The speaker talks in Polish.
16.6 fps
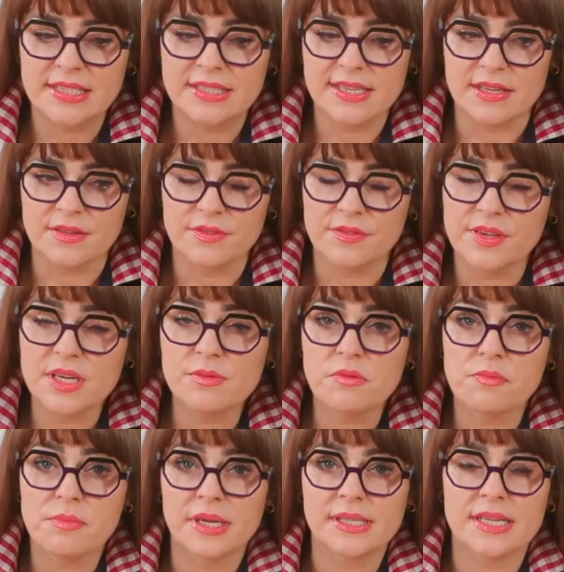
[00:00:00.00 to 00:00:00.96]
Ten
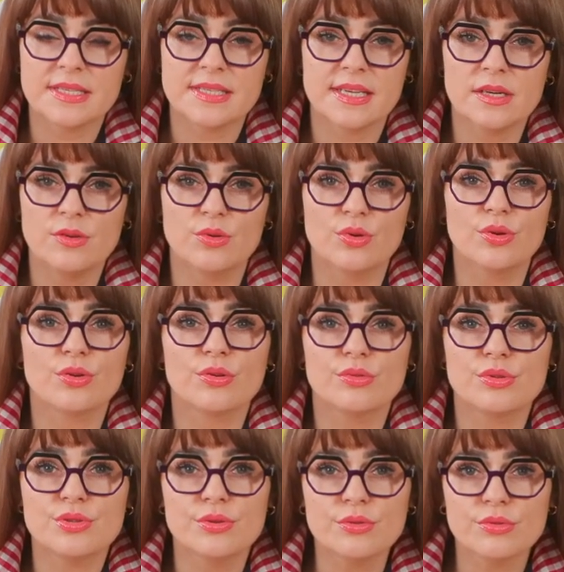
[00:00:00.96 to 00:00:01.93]
film ma na celu
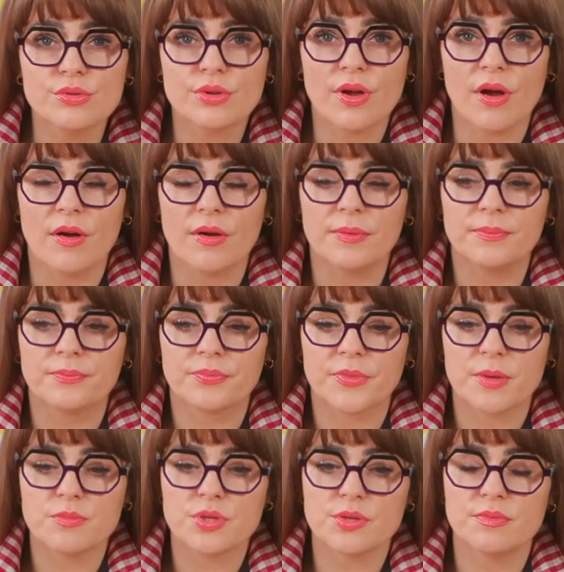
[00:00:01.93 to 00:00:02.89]
króciutko
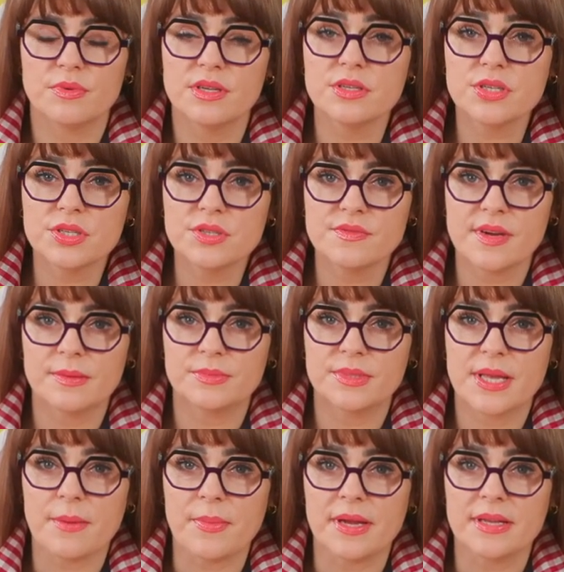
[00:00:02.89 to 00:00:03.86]
przybliżyć Wam
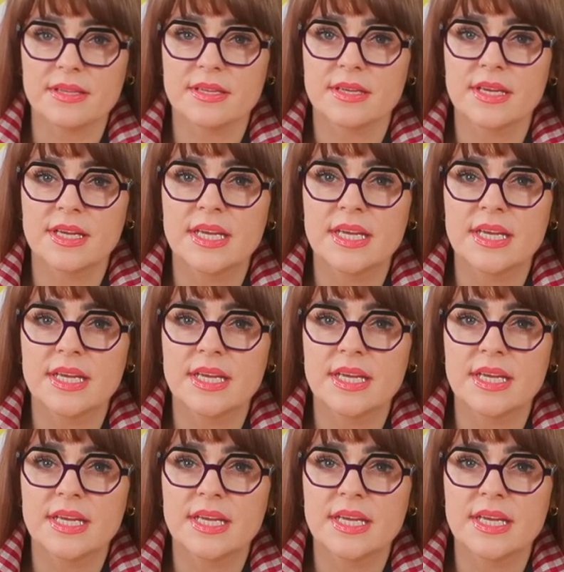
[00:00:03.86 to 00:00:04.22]
temat